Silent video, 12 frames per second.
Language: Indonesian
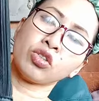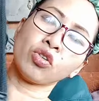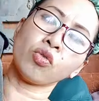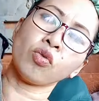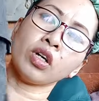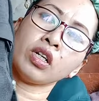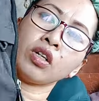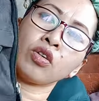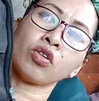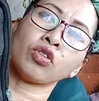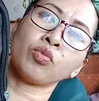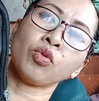cowok ini
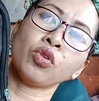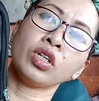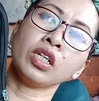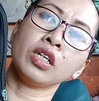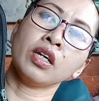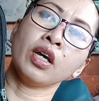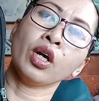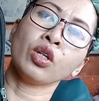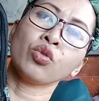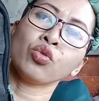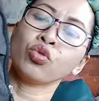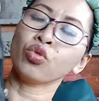crossbody
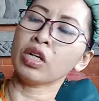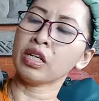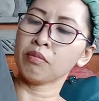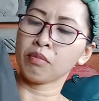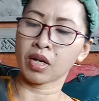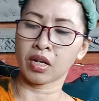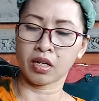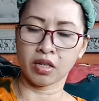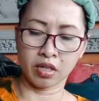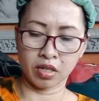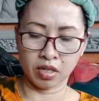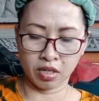
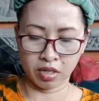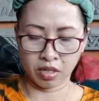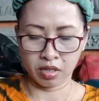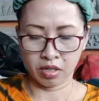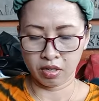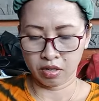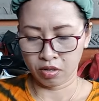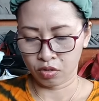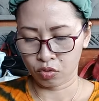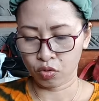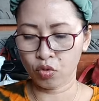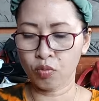75.
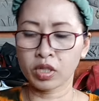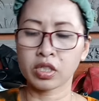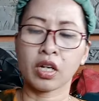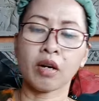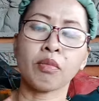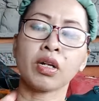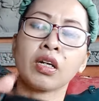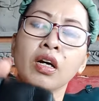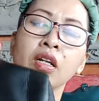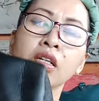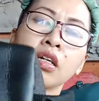Tuh masih aman kali